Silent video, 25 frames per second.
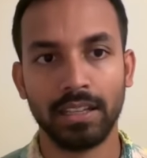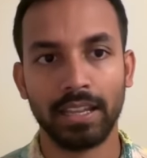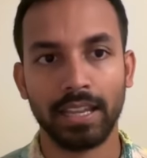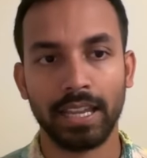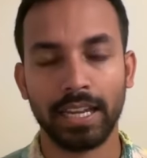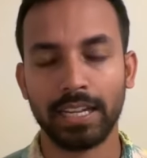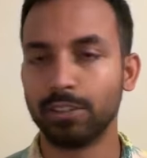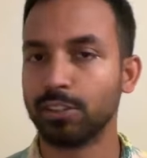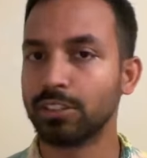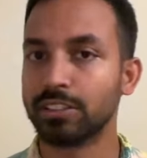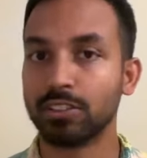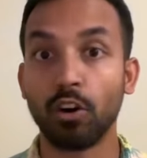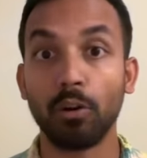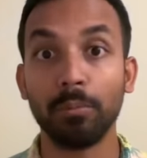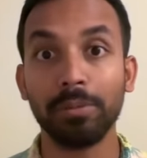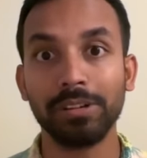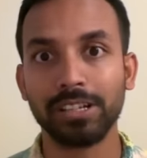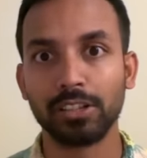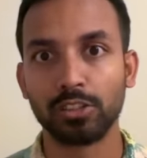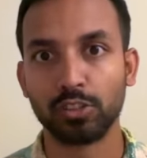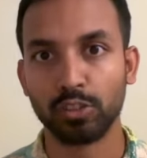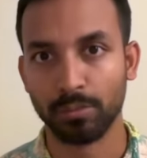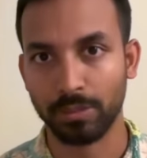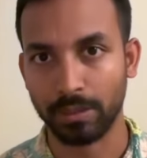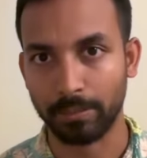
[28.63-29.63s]
এটা তো একটা
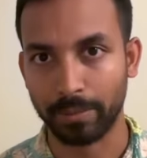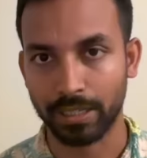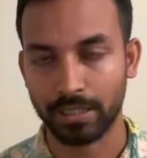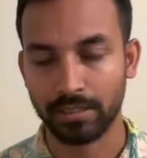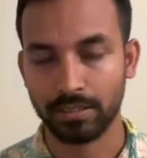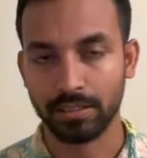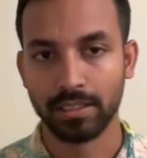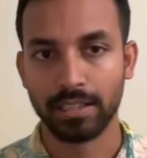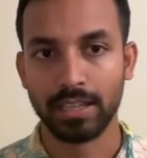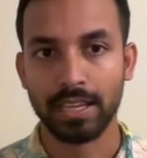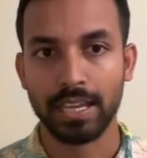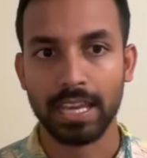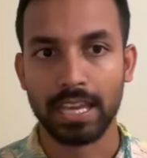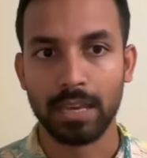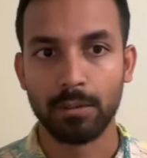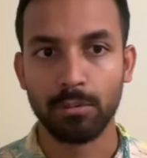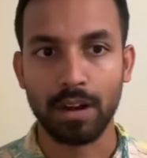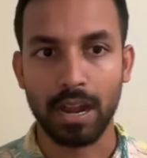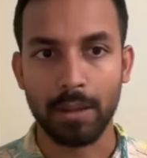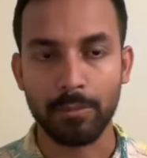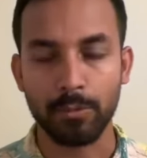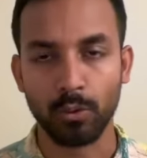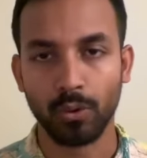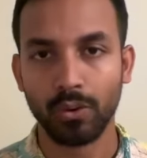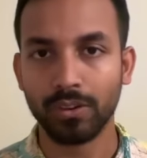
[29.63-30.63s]
অবিশ্বাস্য ব্যাপার এবং
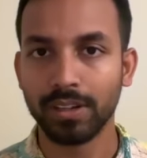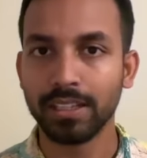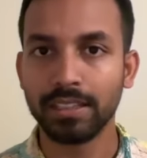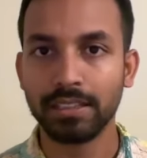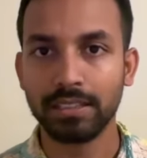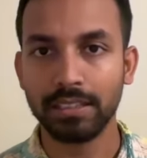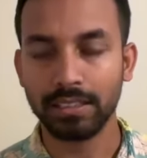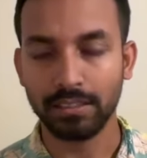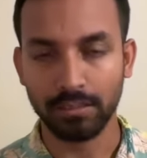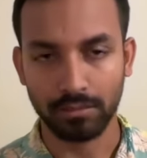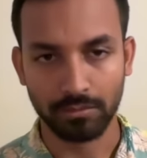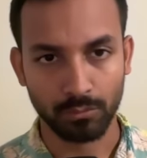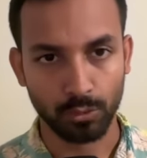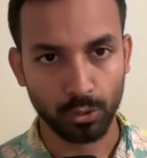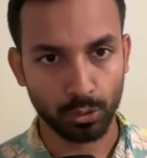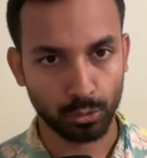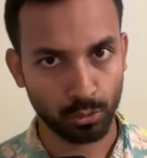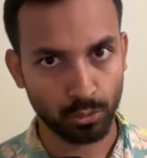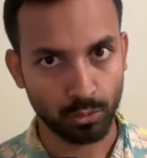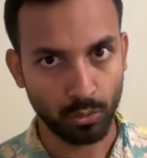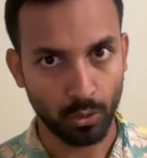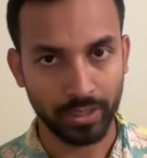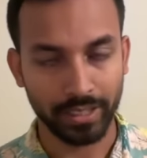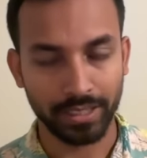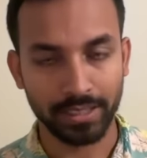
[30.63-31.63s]
আমি অনেক দিন গত
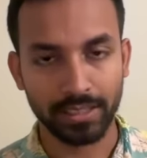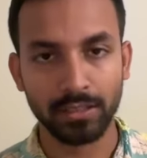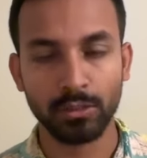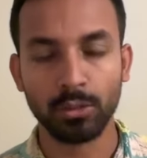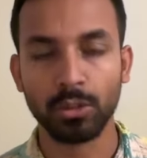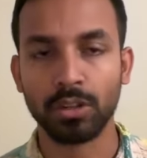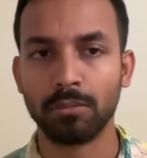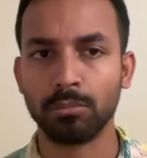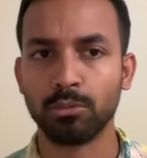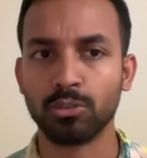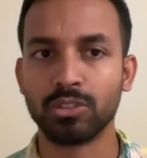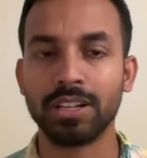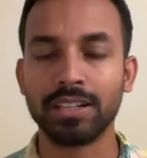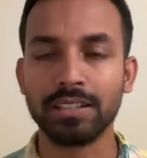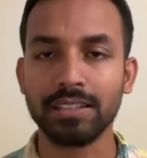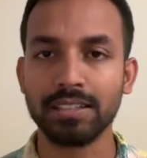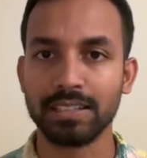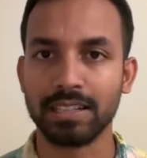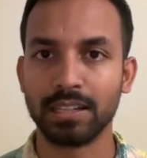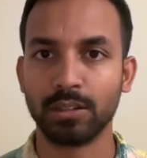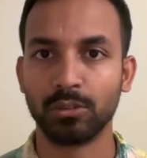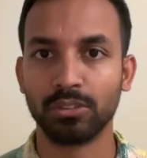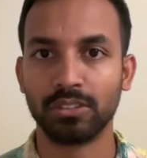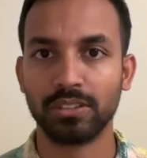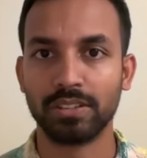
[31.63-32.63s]
অনেক দিন ধরে বোঝার
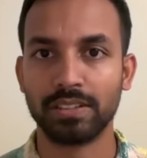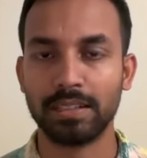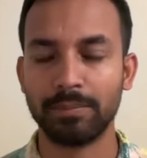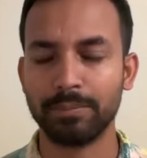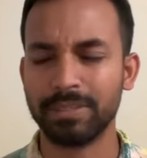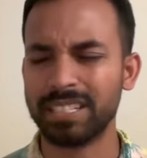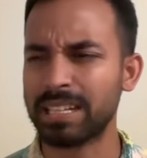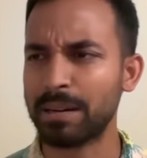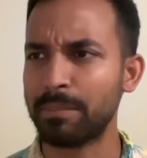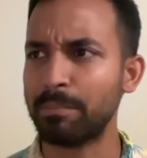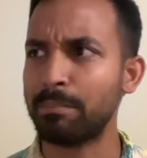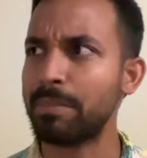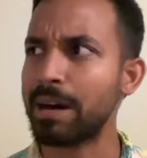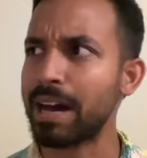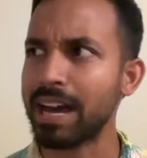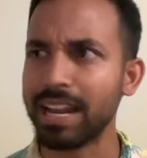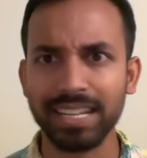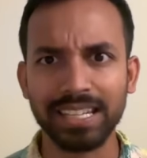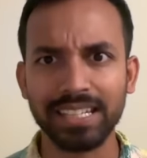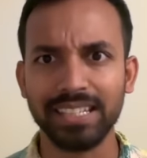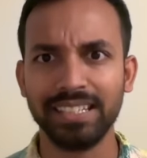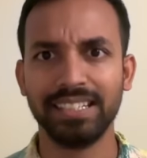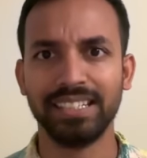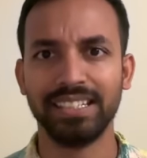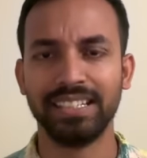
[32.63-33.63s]
চেষ্টা করতেছিলাম যেটার মানে
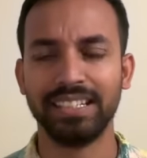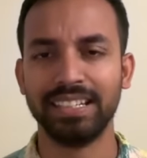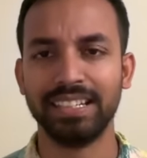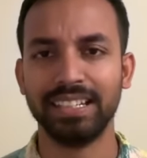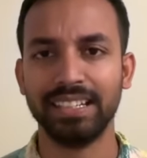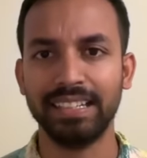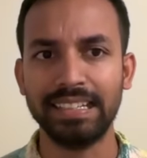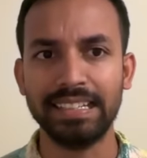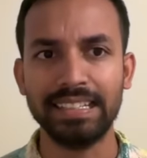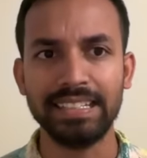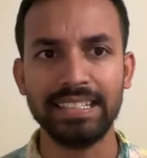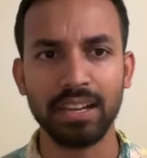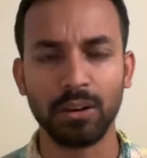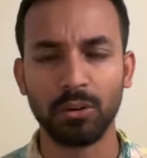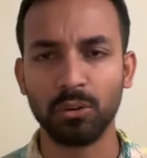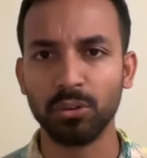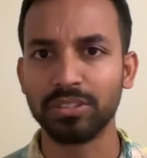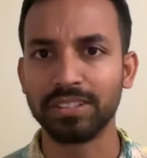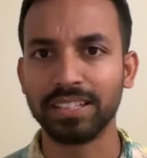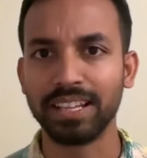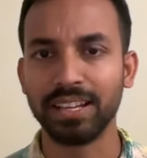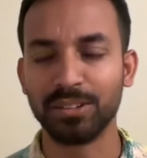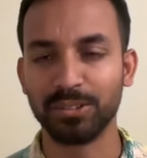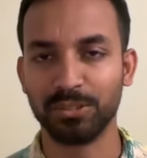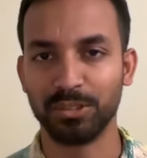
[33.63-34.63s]
কি ইন্ডিয়া হোস্ট
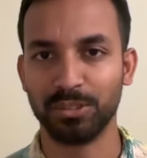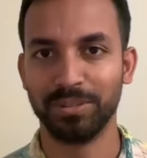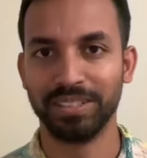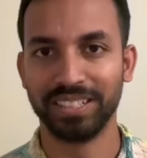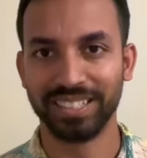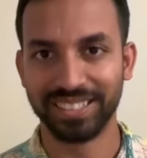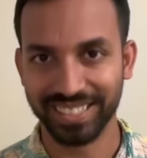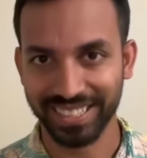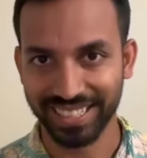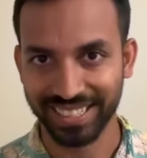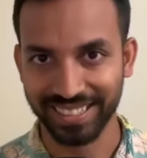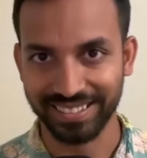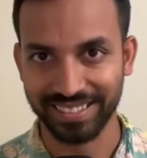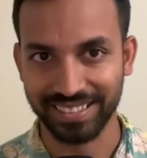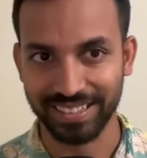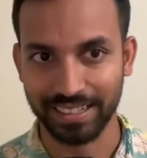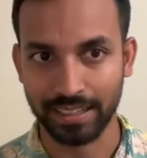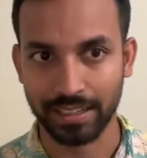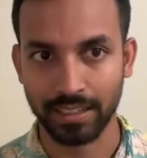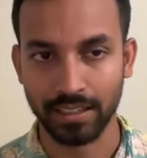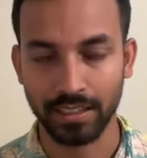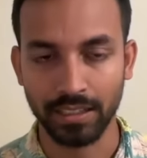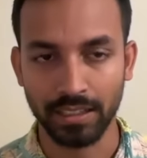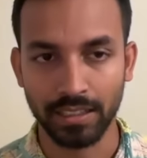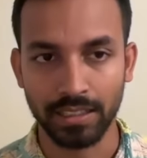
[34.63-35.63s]
কেন করবে না শেখ হাসিনাকে